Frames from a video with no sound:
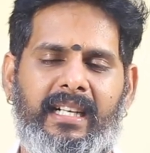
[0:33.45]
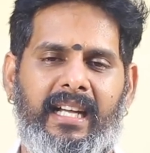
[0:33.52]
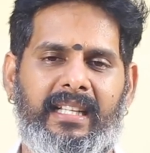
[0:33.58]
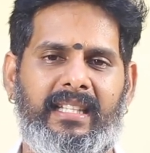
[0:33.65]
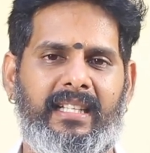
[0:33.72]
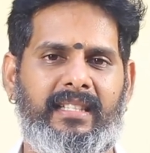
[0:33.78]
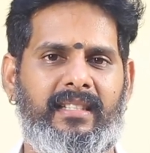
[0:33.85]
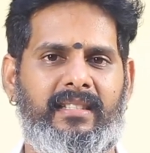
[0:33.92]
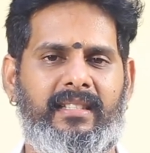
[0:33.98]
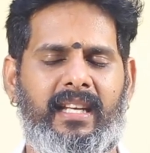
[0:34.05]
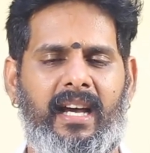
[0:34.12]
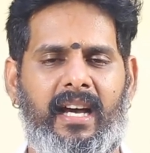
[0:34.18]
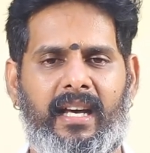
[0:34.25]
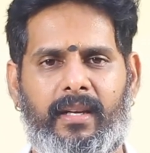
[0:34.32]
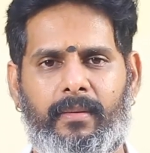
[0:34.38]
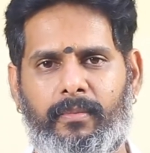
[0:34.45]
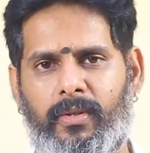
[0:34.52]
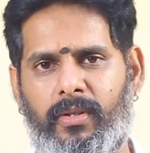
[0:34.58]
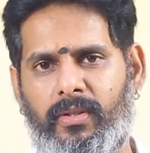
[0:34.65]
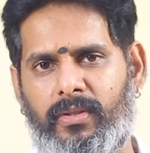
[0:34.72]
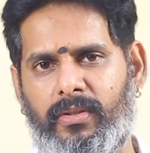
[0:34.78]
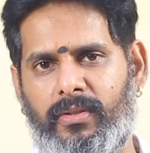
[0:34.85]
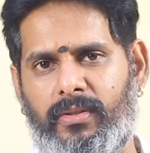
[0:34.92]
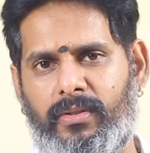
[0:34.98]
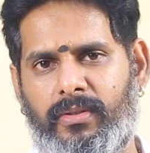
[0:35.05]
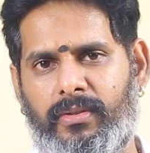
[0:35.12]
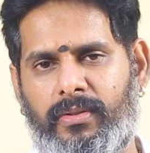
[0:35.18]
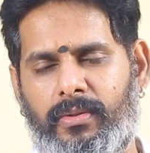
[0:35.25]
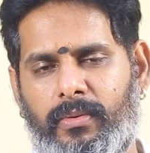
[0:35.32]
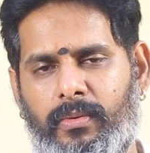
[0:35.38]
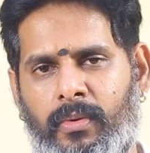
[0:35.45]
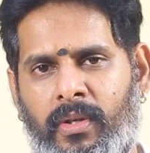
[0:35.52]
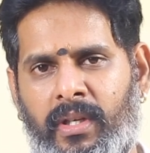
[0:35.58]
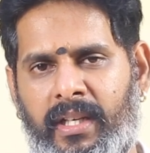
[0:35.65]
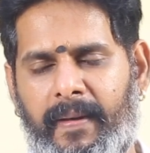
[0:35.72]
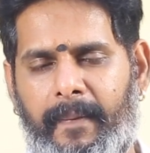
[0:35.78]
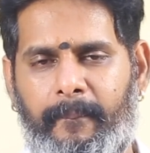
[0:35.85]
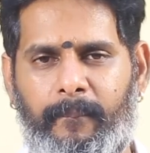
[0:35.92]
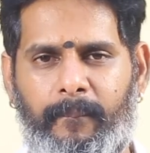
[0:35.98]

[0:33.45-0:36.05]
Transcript: கந்த சஷ்டி ஆரம்பம் ஒன்று